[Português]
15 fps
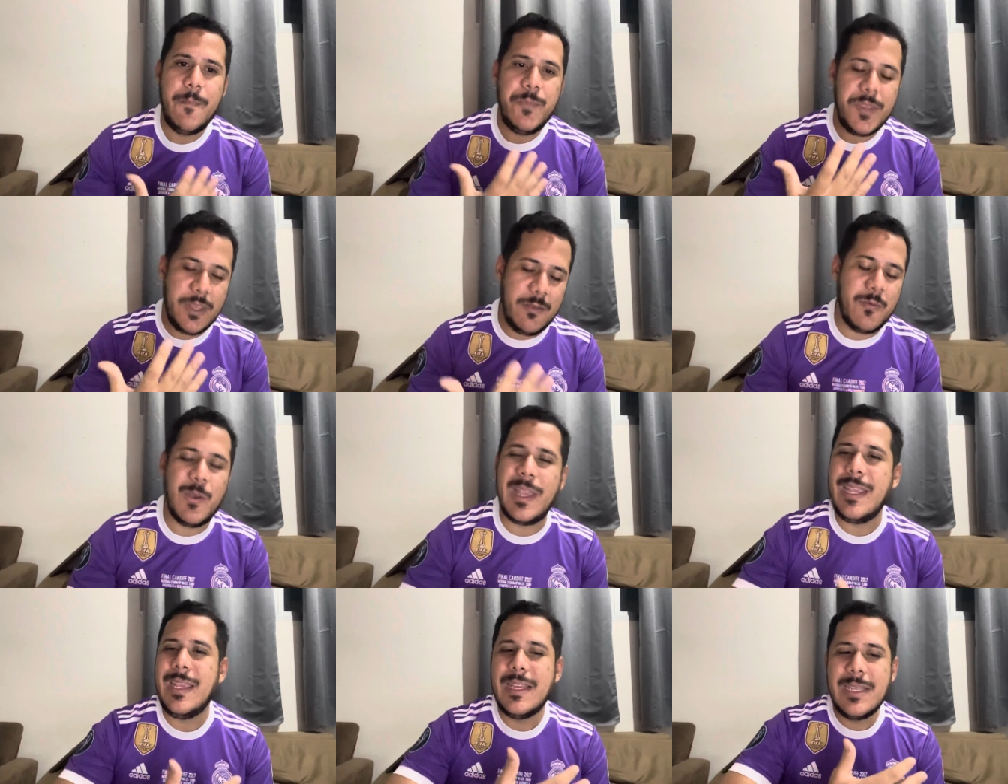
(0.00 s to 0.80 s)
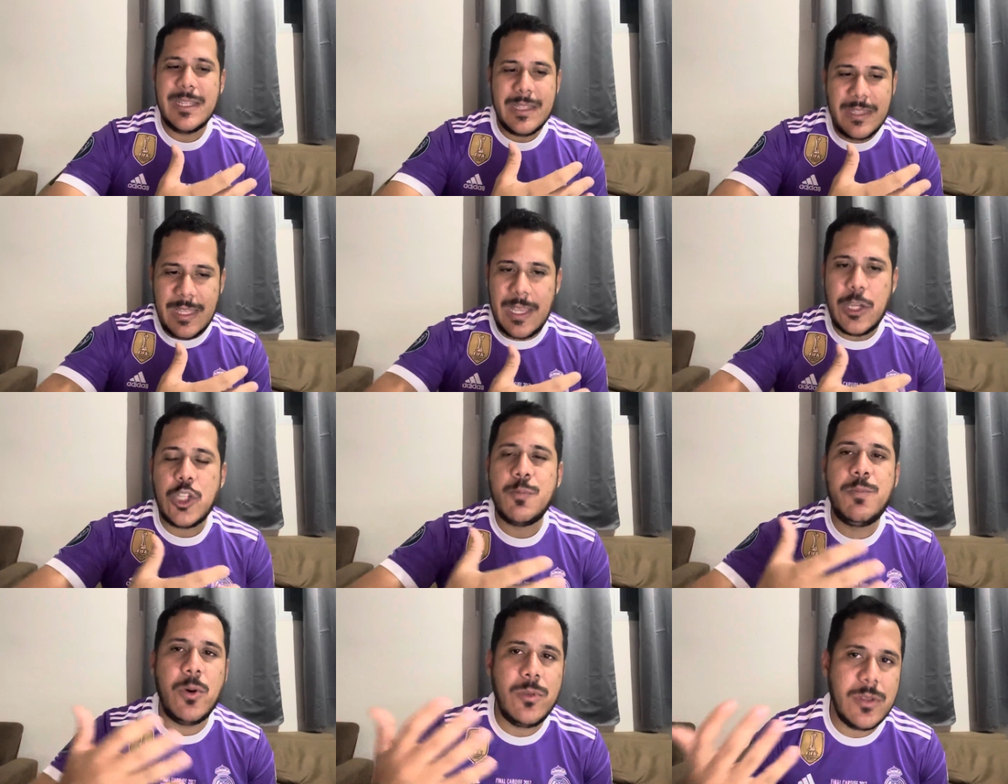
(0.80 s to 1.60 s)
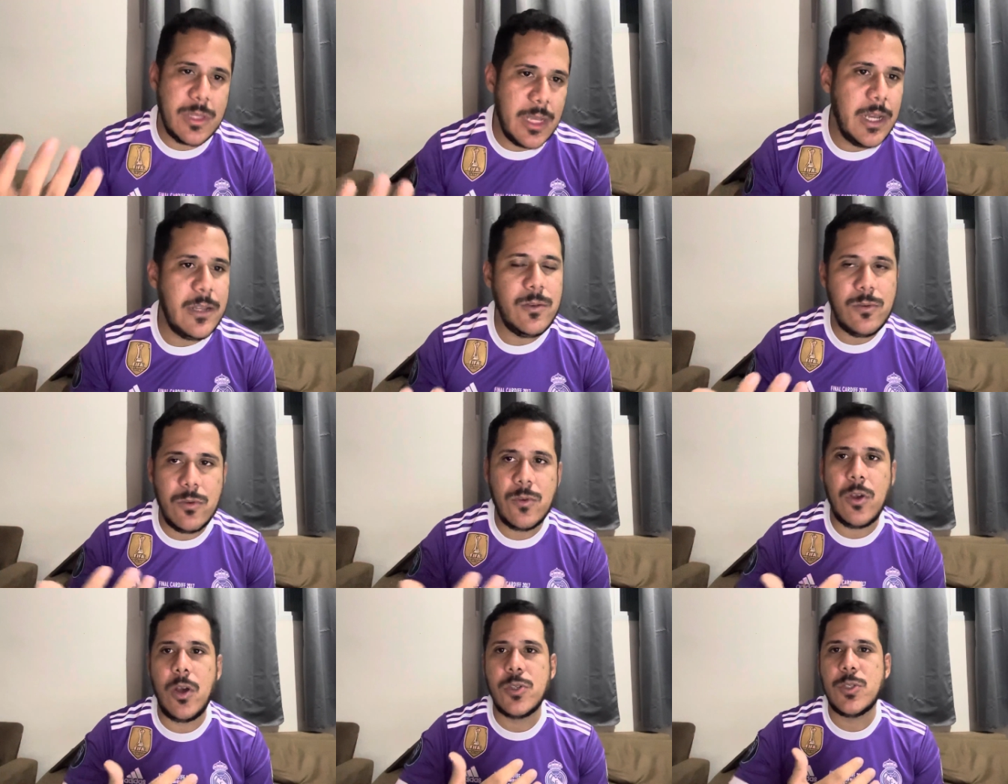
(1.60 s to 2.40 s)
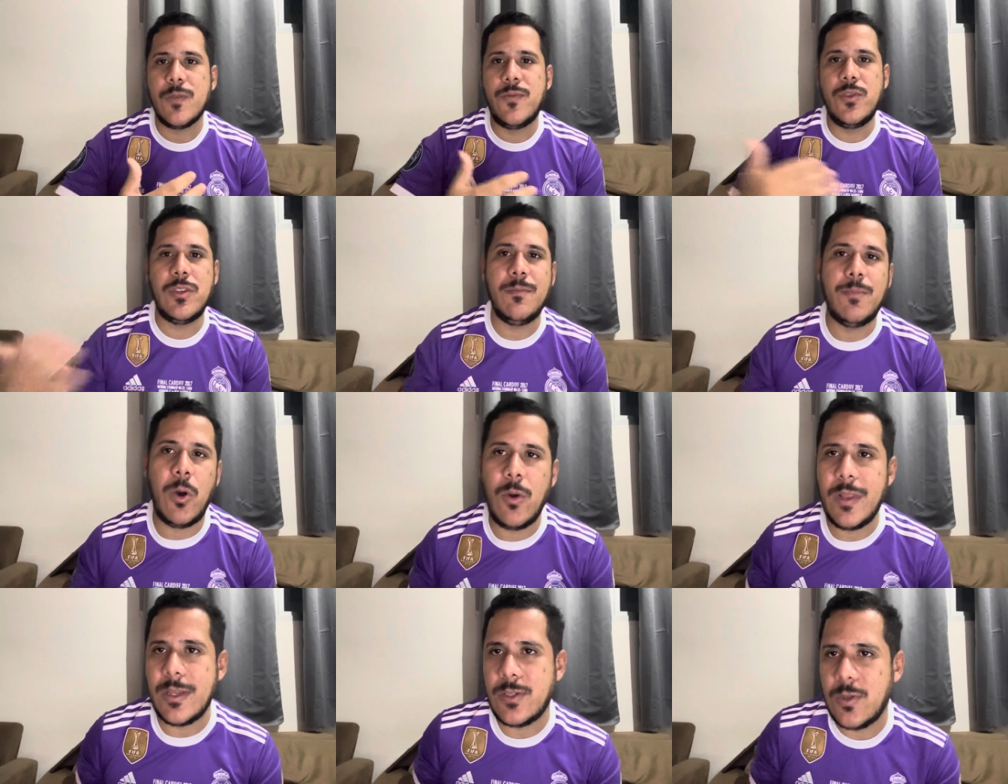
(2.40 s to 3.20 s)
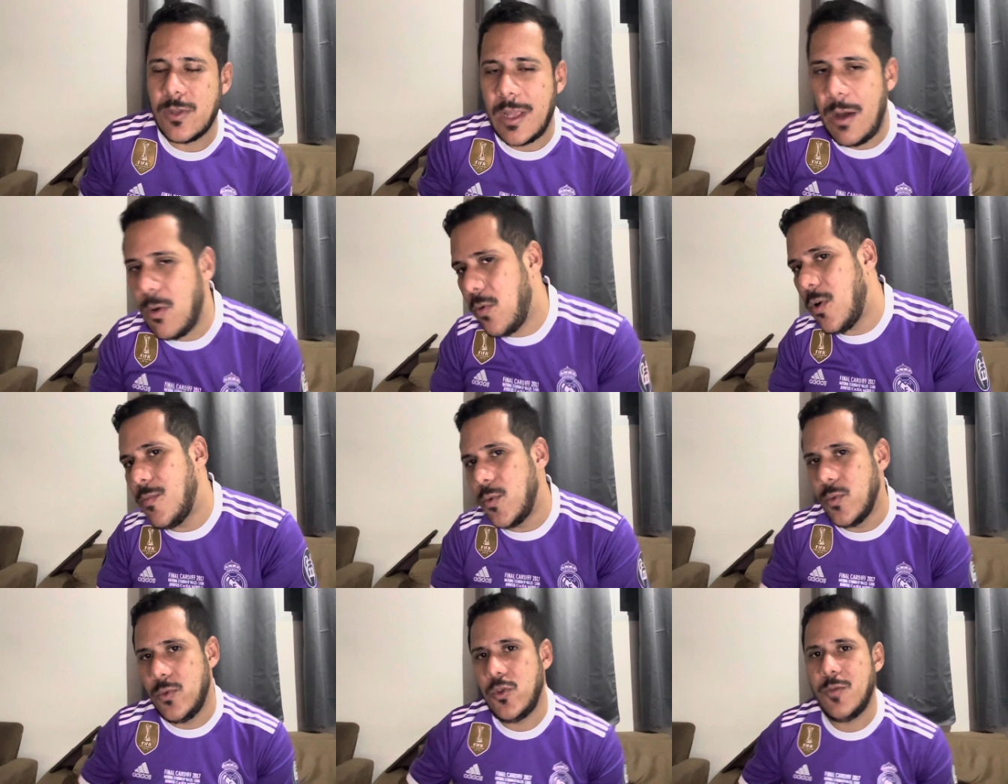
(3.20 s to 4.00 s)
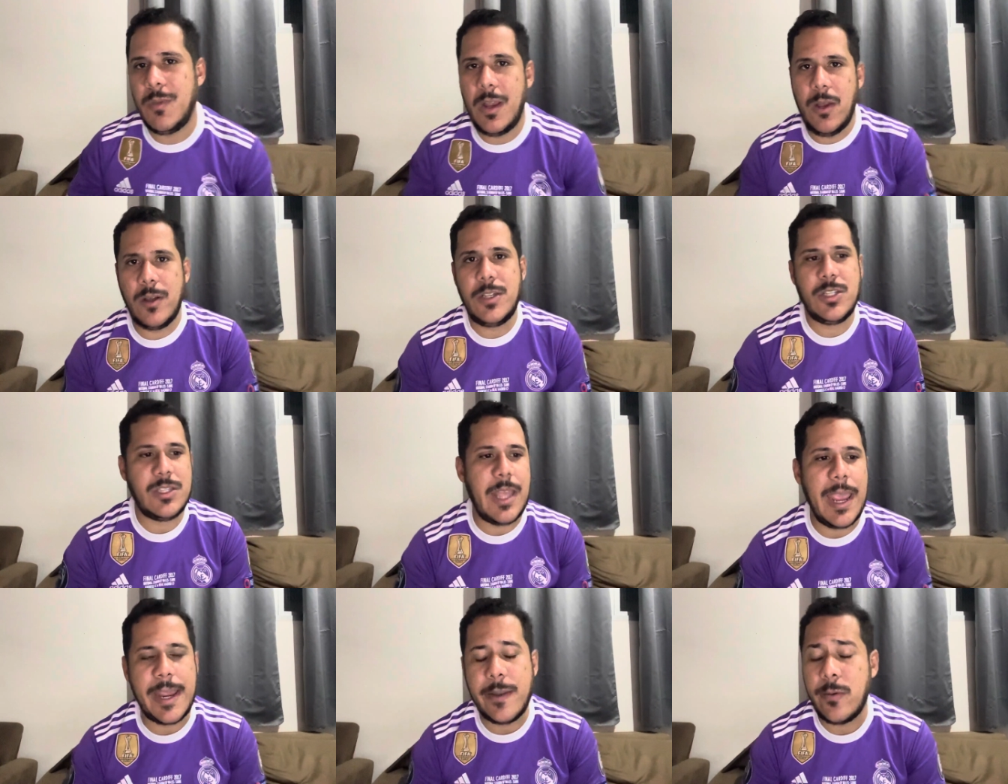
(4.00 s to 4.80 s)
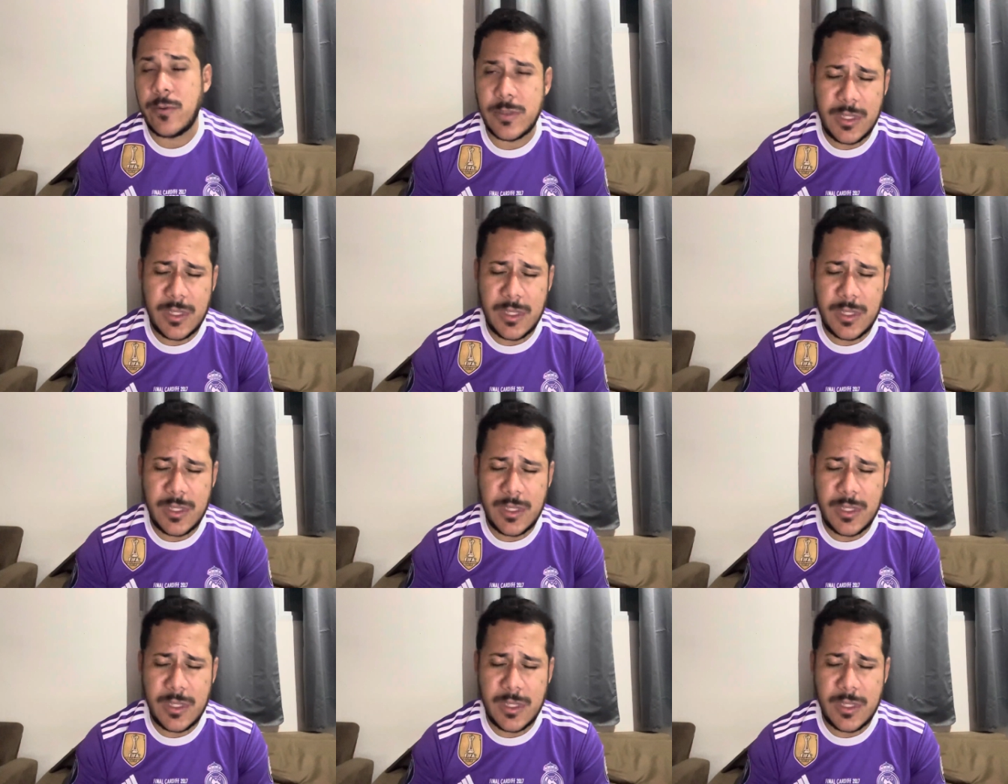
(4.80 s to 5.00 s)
que vem despontando no nosso futebol nacional como um dos melhores técnicos.